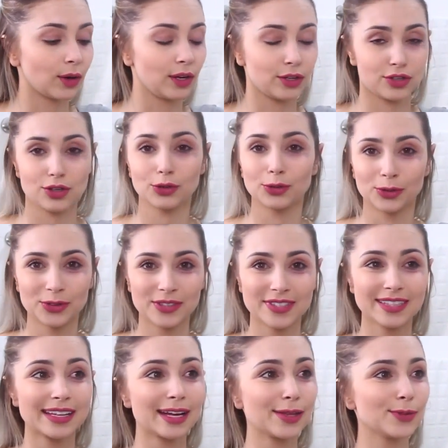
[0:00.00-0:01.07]
Olha, eu já tô
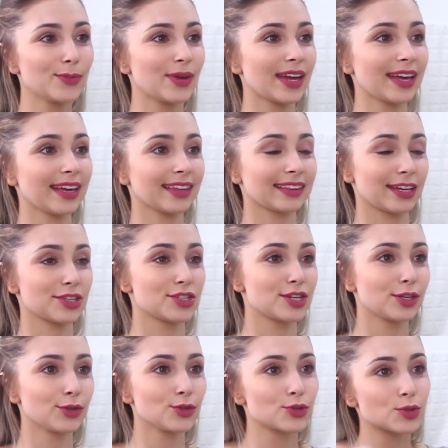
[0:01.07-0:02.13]
gostando, hein? Tá
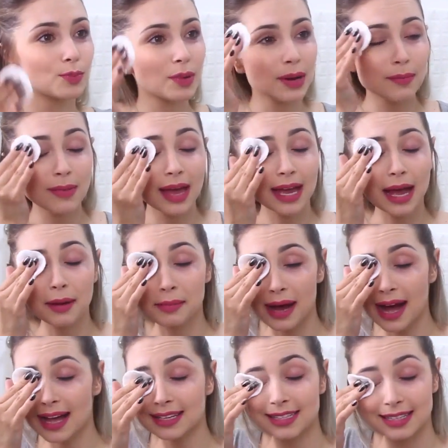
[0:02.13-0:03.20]
tirando super bem a
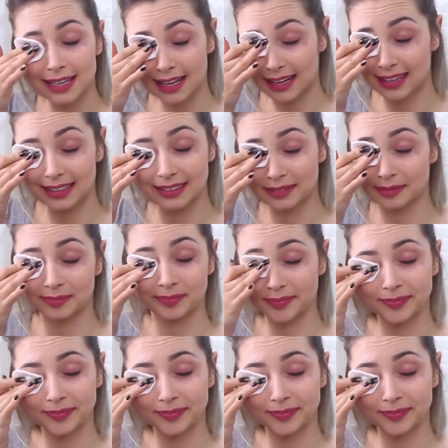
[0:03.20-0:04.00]
máscara.